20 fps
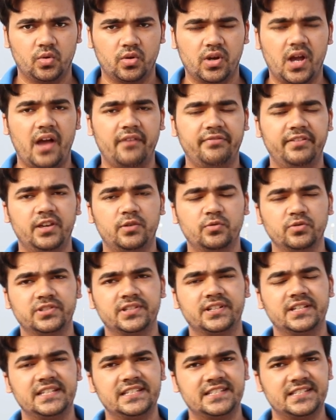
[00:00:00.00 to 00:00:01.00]
तो काफ़ी कुछ
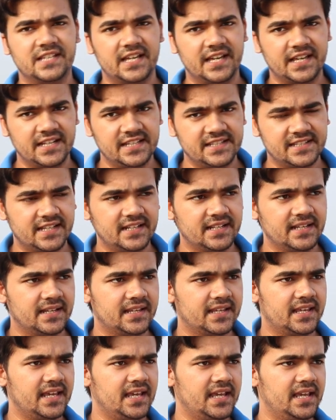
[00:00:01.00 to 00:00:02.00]
रीज, रीज़न
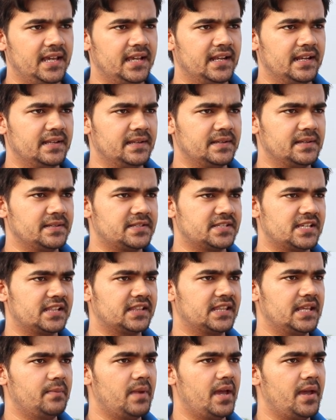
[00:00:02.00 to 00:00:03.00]
के
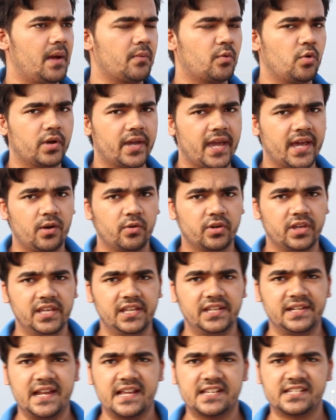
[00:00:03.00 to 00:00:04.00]
चलते मैं आपको कह रहा हूँ कि
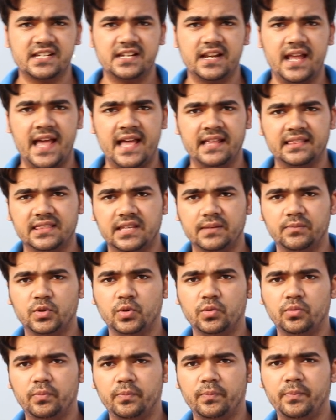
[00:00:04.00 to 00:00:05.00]
नेशनल एंथम
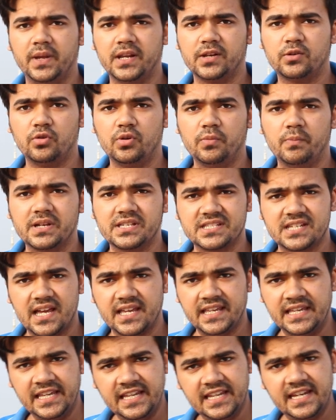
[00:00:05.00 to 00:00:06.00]
तो बिल्कुल बजना
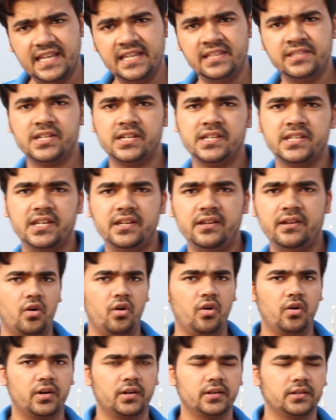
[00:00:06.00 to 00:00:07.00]
ही नहीं चाहिए
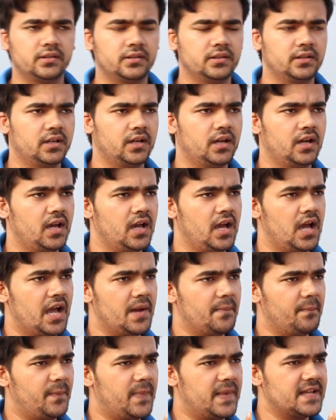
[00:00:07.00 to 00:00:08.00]
और
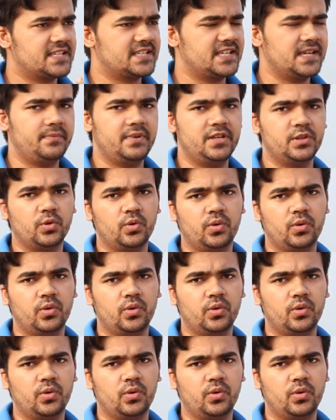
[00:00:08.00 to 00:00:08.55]
बजे भी